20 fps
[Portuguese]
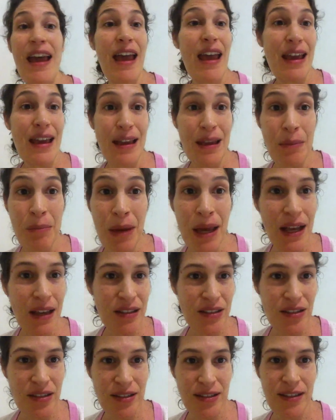é
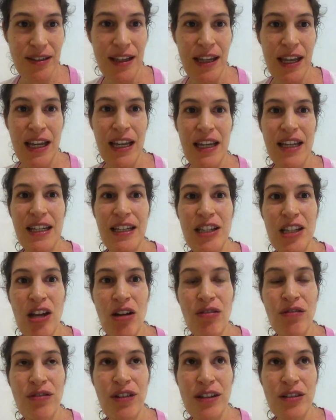imenso.
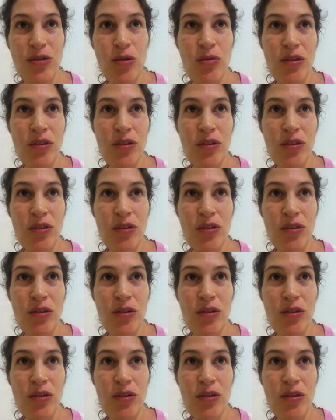Então faz